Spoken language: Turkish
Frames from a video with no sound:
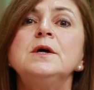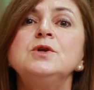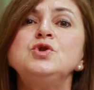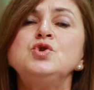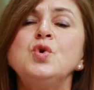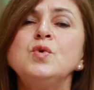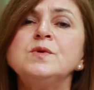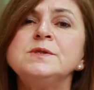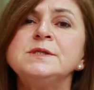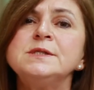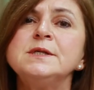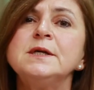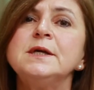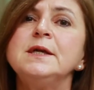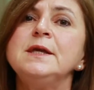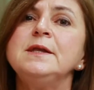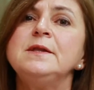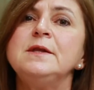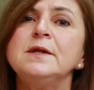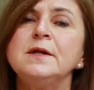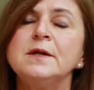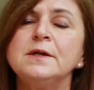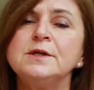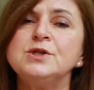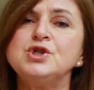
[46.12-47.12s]
Çok sık
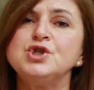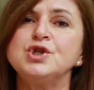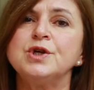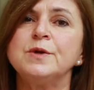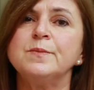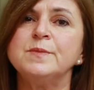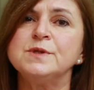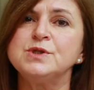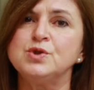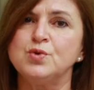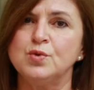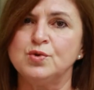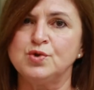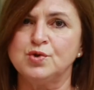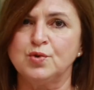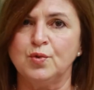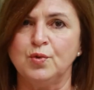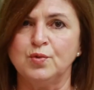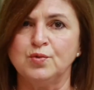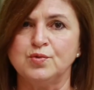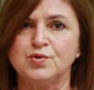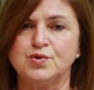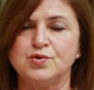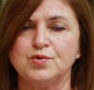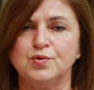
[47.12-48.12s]
idrara çıkma söz
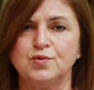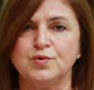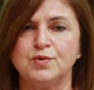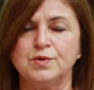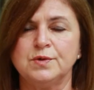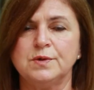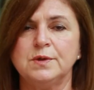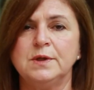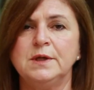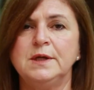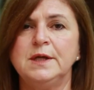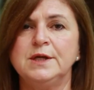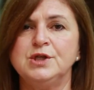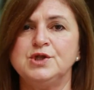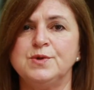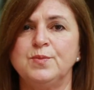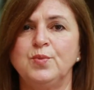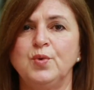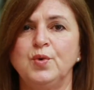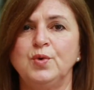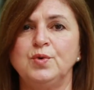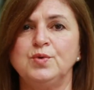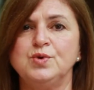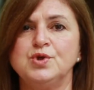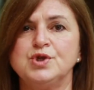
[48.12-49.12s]
konusudur gece
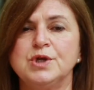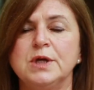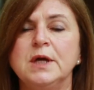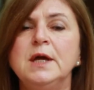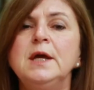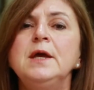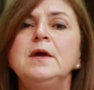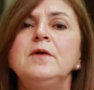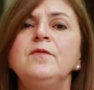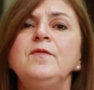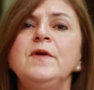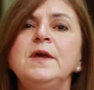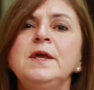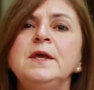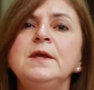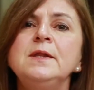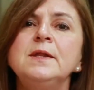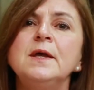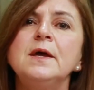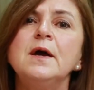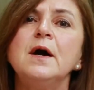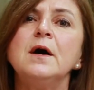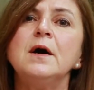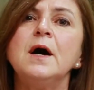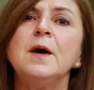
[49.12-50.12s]
boyunca. Ve
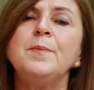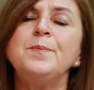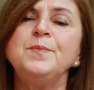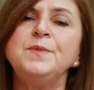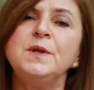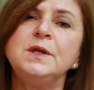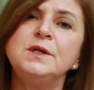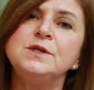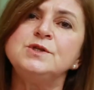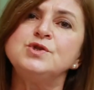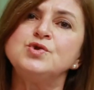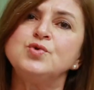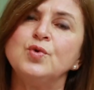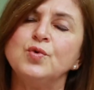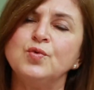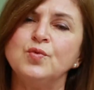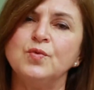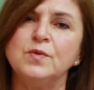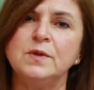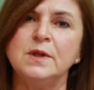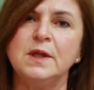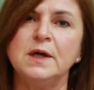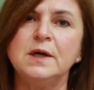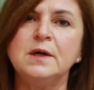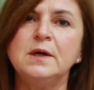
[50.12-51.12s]
yine apnenin
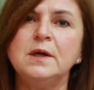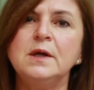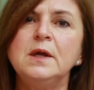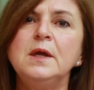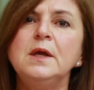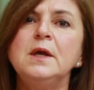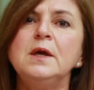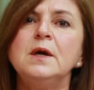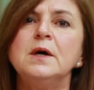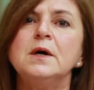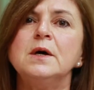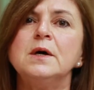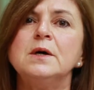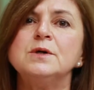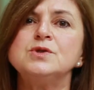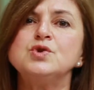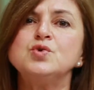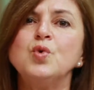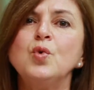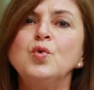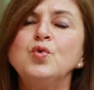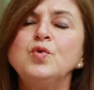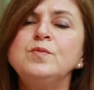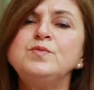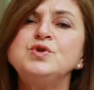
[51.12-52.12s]
sonunda e,
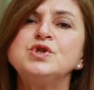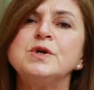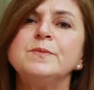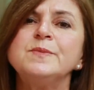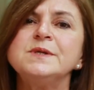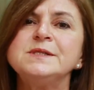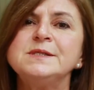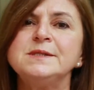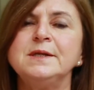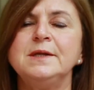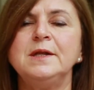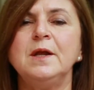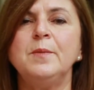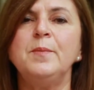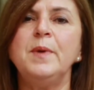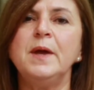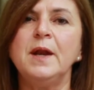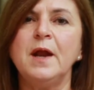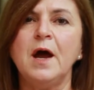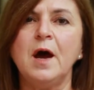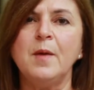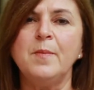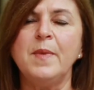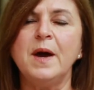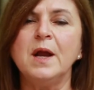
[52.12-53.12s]
solunum çabasıyla
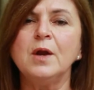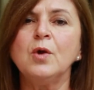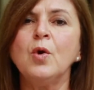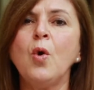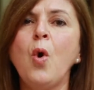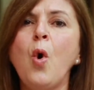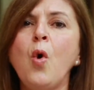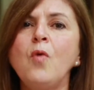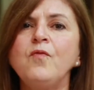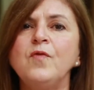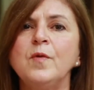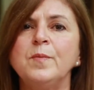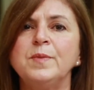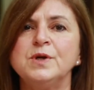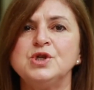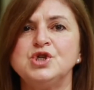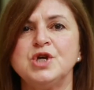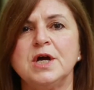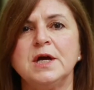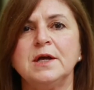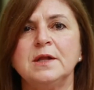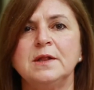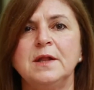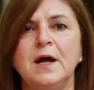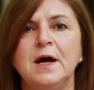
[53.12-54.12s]
beraber kol ve
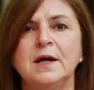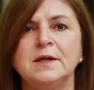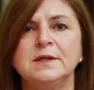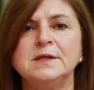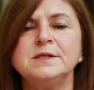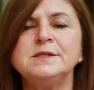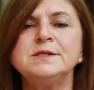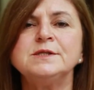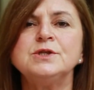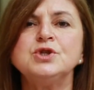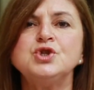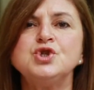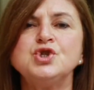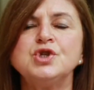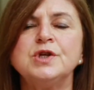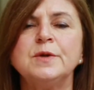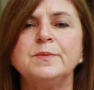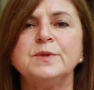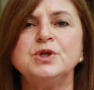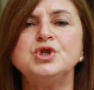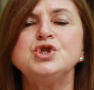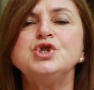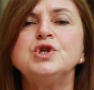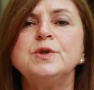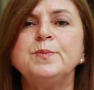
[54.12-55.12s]
bacaklarda
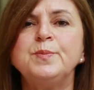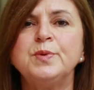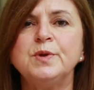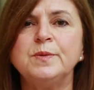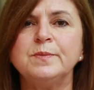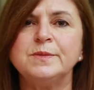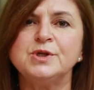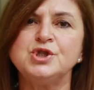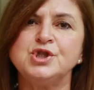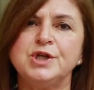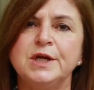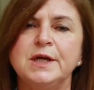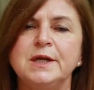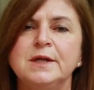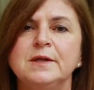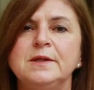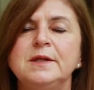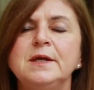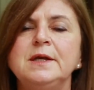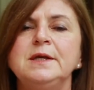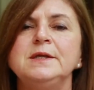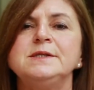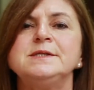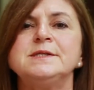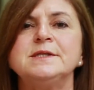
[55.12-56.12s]
sıçrama, çırpınma
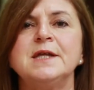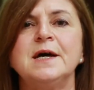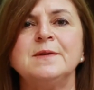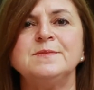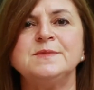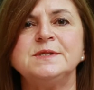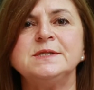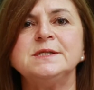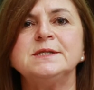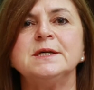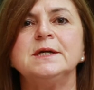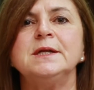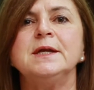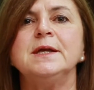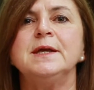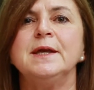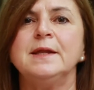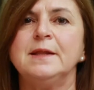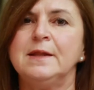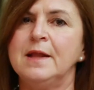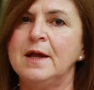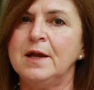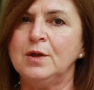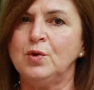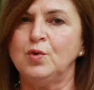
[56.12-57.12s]
şeklinde istemsiz
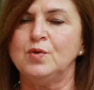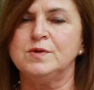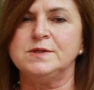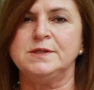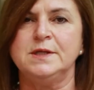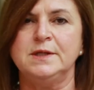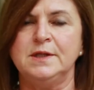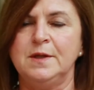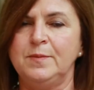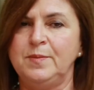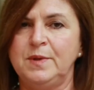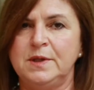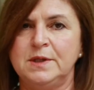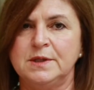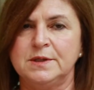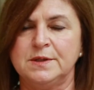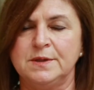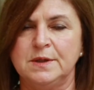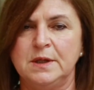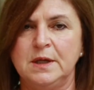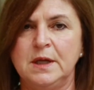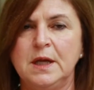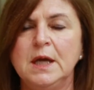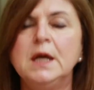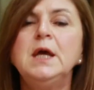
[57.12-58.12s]
hareketler gözlenebilir.
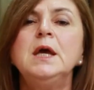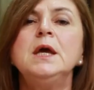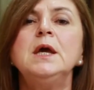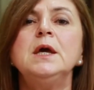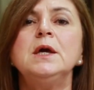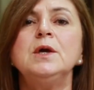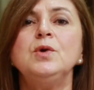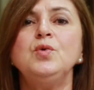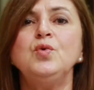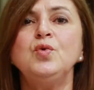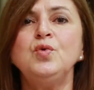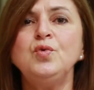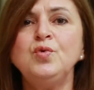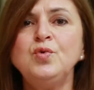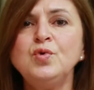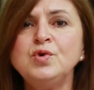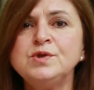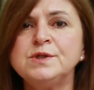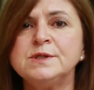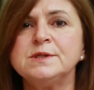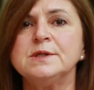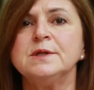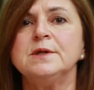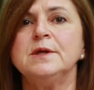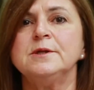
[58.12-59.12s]

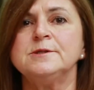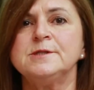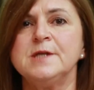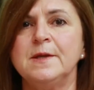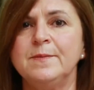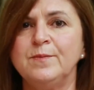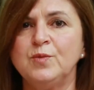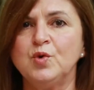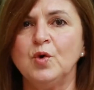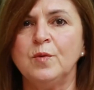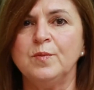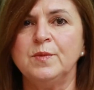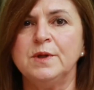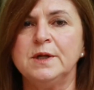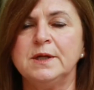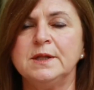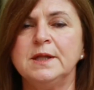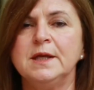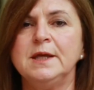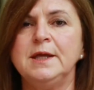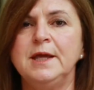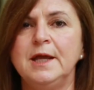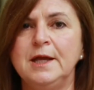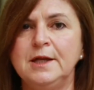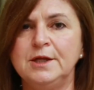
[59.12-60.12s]
Gündüz
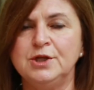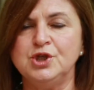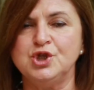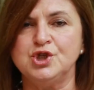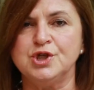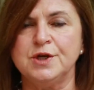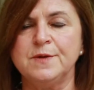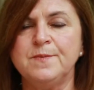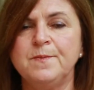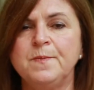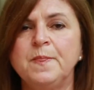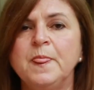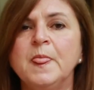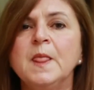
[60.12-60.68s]
semptomlarına gelince